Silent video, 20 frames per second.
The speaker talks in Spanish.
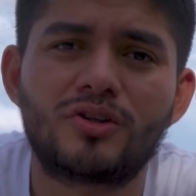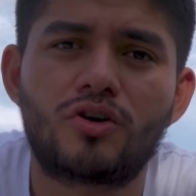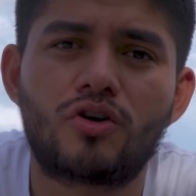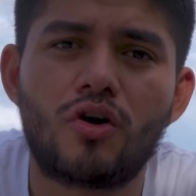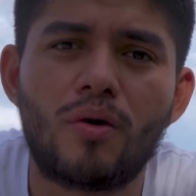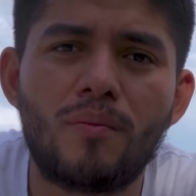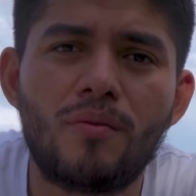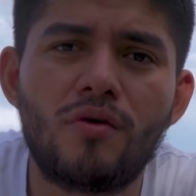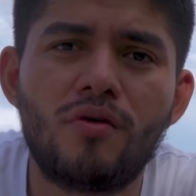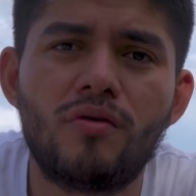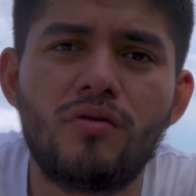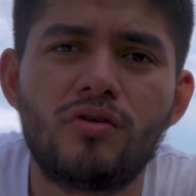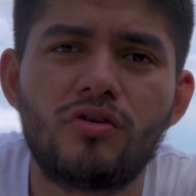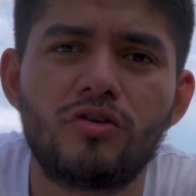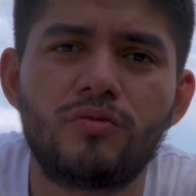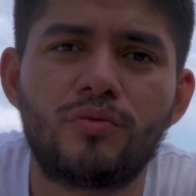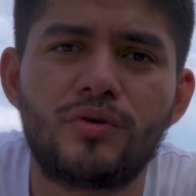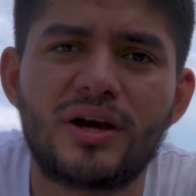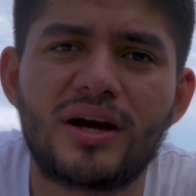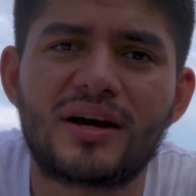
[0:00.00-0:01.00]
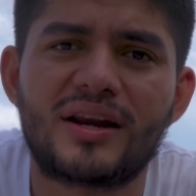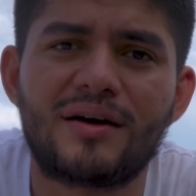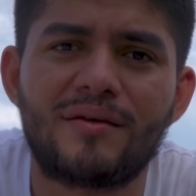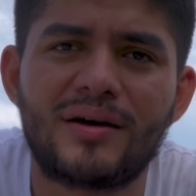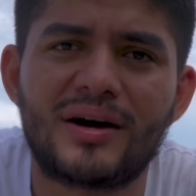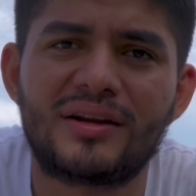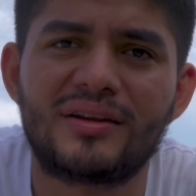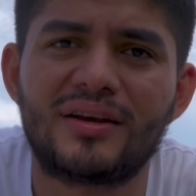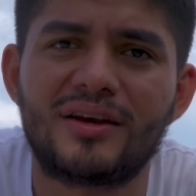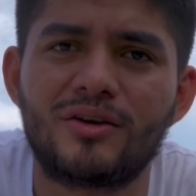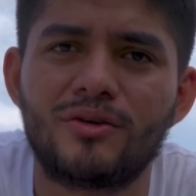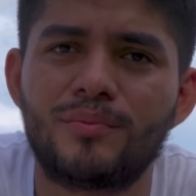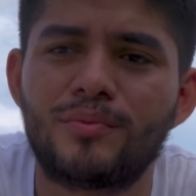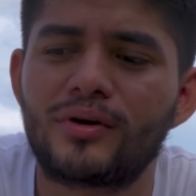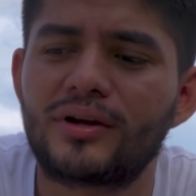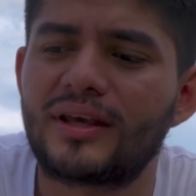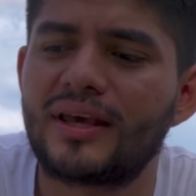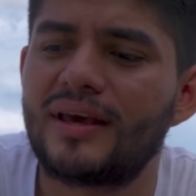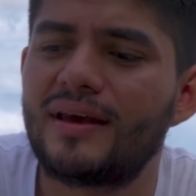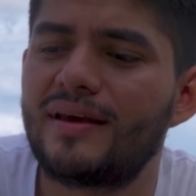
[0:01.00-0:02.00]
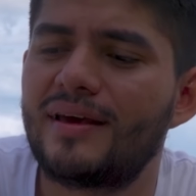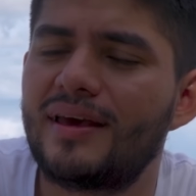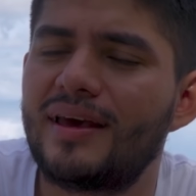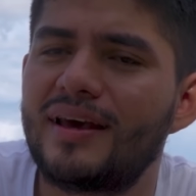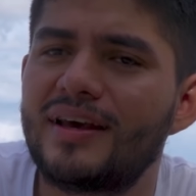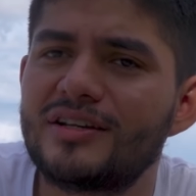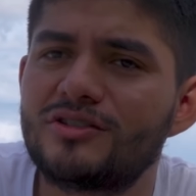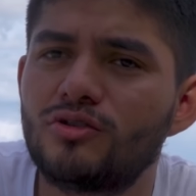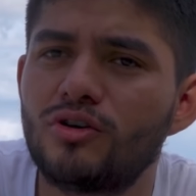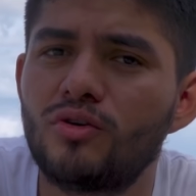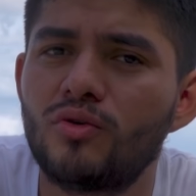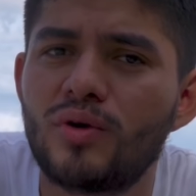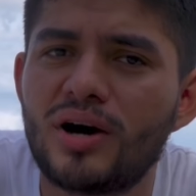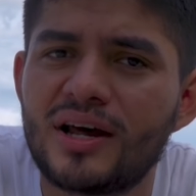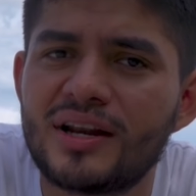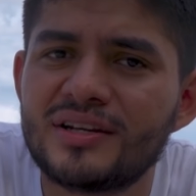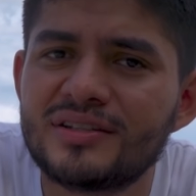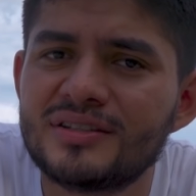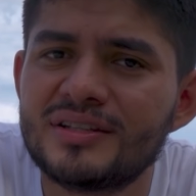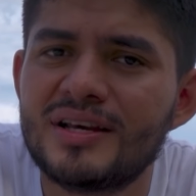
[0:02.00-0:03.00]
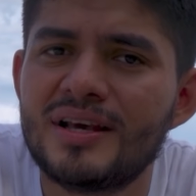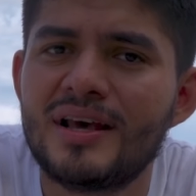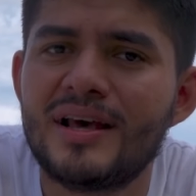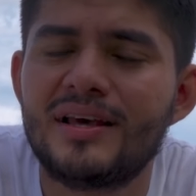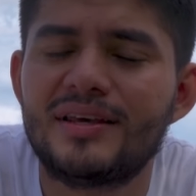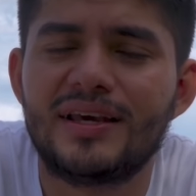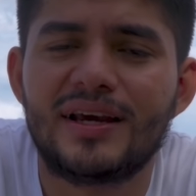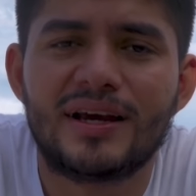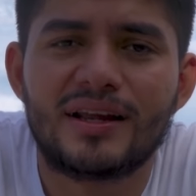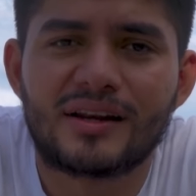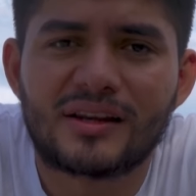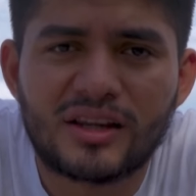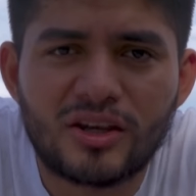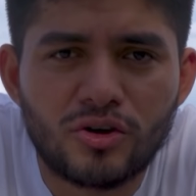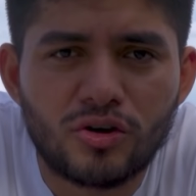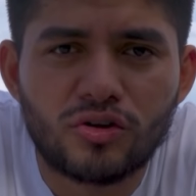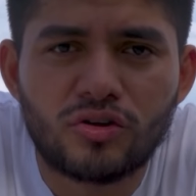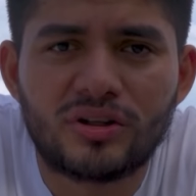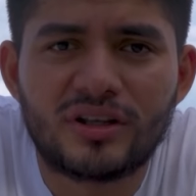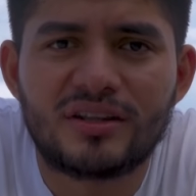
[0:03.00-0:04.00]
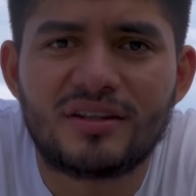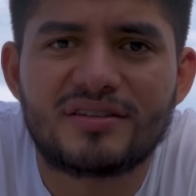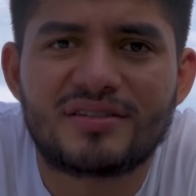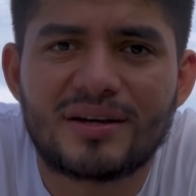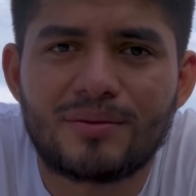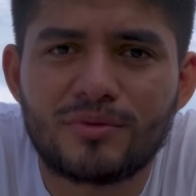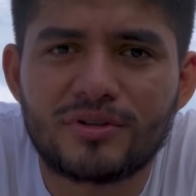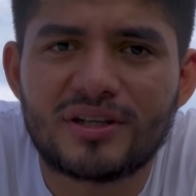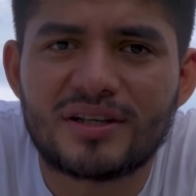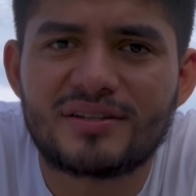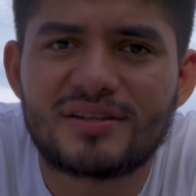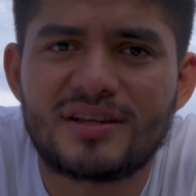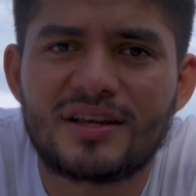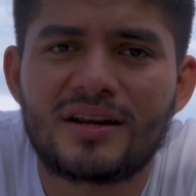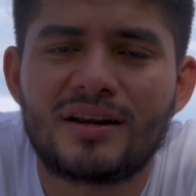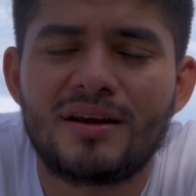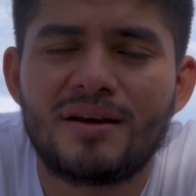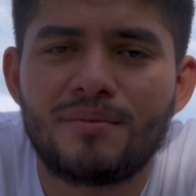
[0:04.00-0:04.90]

¿Cómo los voy a grabar? Dije yo, porque en estos lugares y en el río donde iniciamos a hacer